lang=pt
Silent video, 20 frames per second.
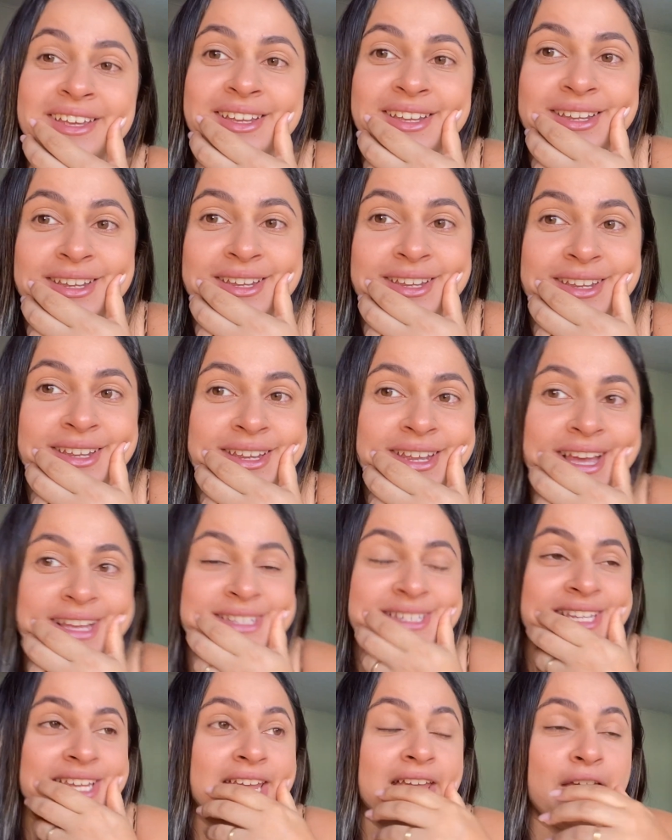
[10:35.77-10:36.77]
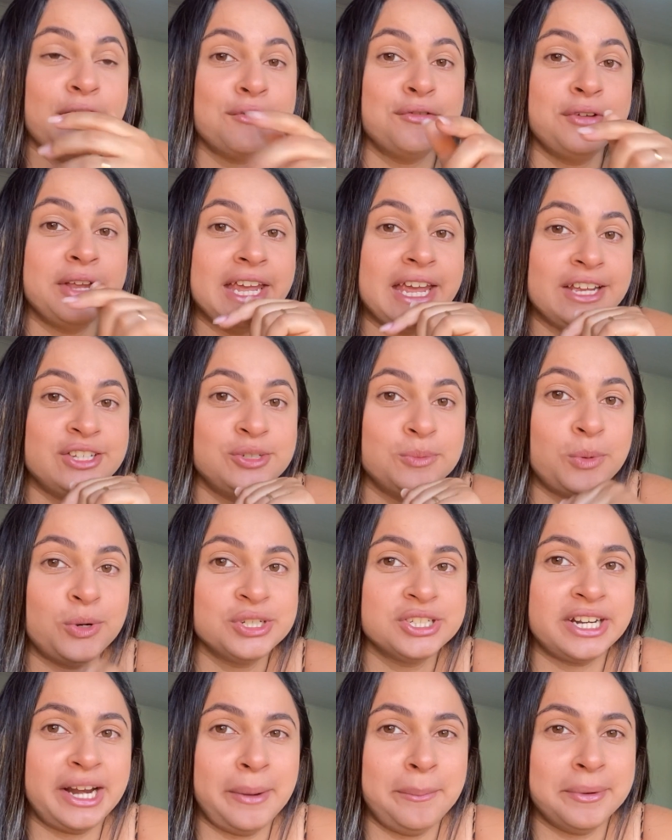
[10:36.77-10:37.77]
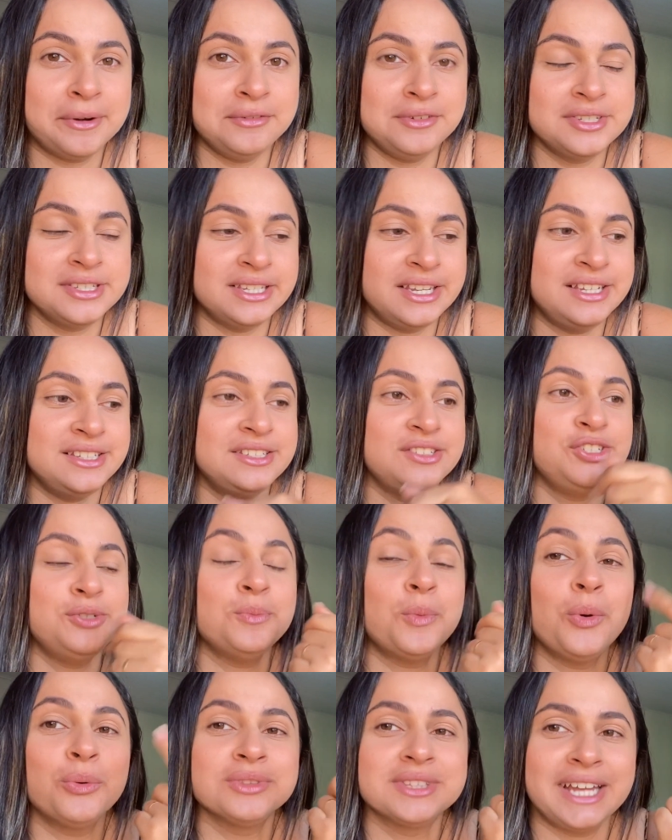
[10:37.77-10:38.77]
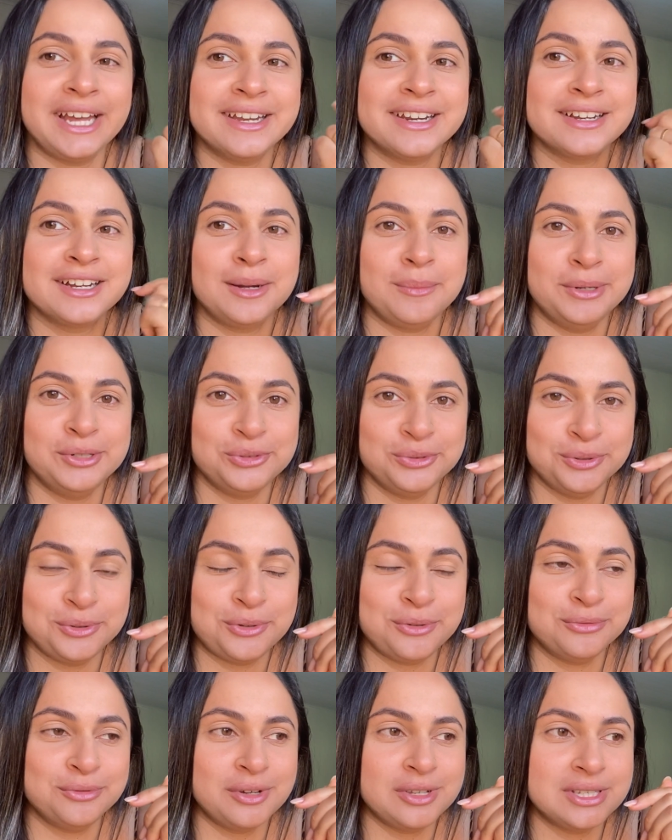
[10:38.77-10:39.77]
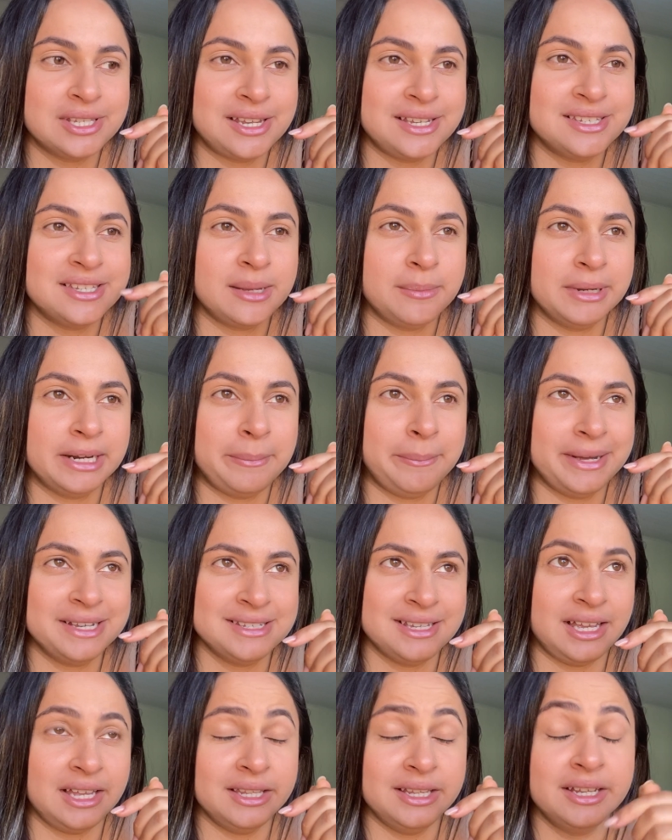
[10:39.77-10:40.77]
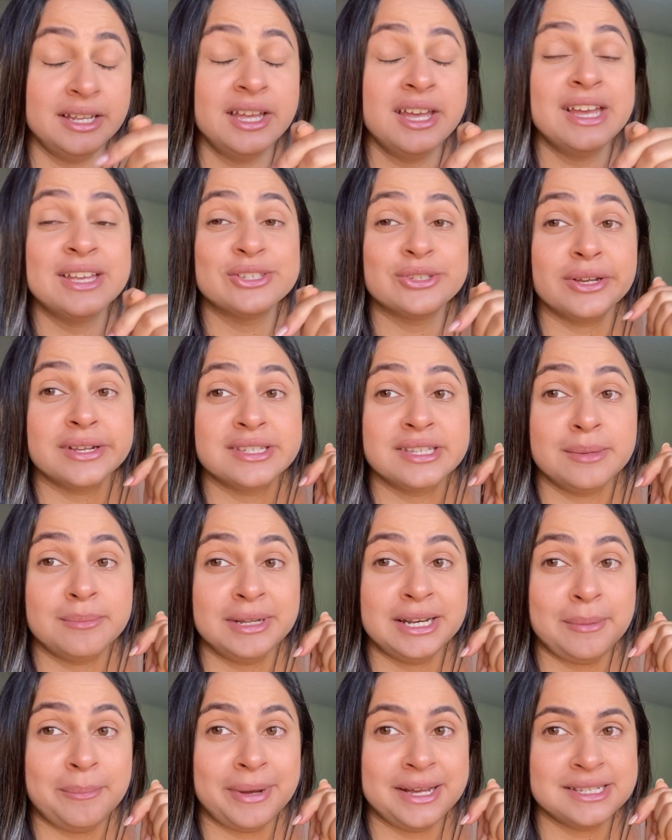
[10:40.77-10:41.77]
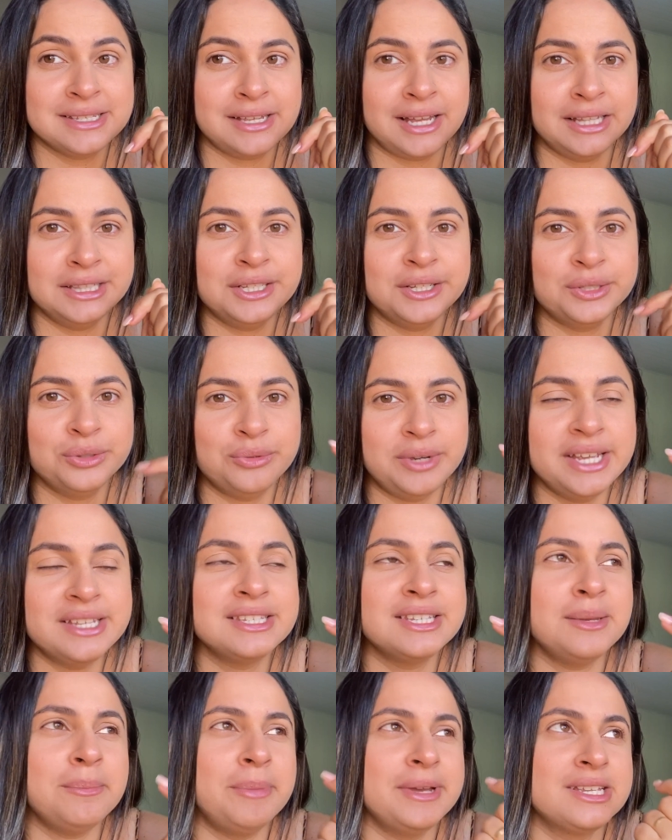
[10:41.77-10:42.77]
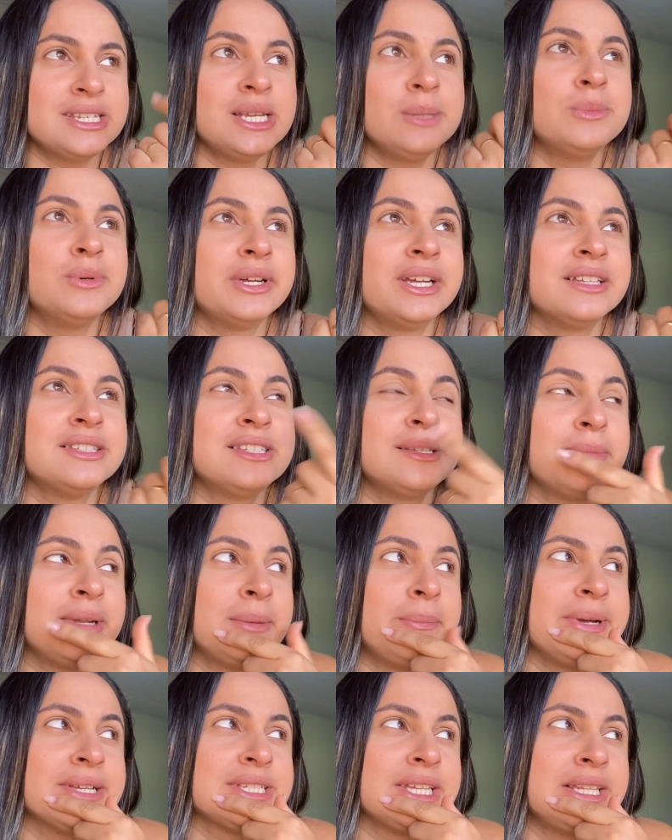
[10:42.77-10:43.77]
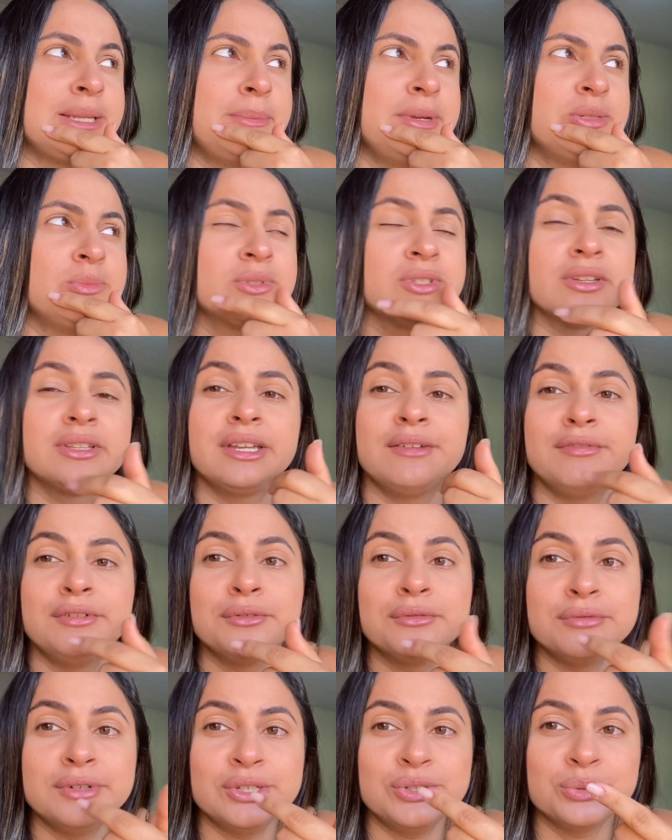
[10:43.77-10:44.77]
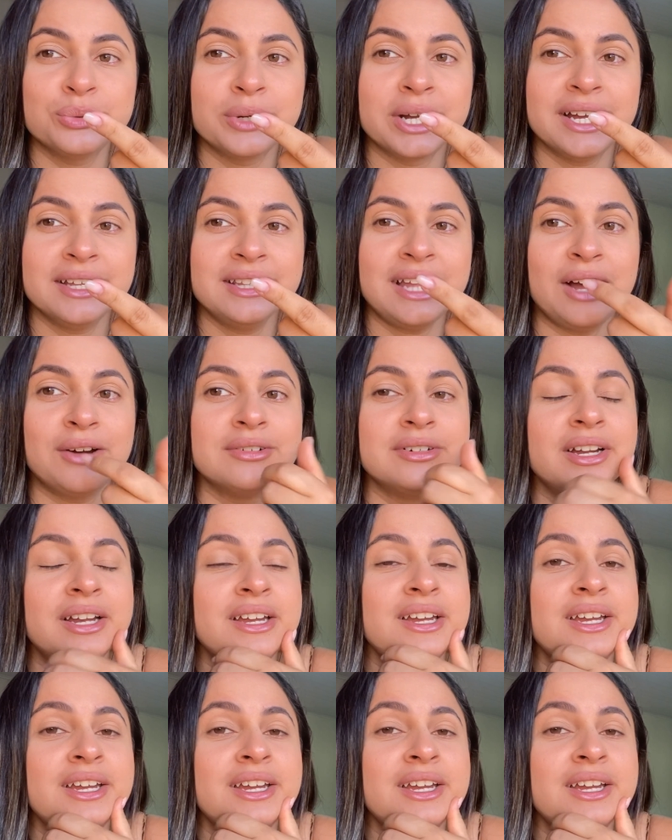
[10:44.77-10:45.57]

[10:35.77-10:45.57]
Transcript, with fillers: E assim, eu fiquei de mostrar para vocês, de montar a cama junto com vocês semana passada. Só que semana passada eu adoeci, percebam que na semana passada mesmo só teve um vídeo no canal.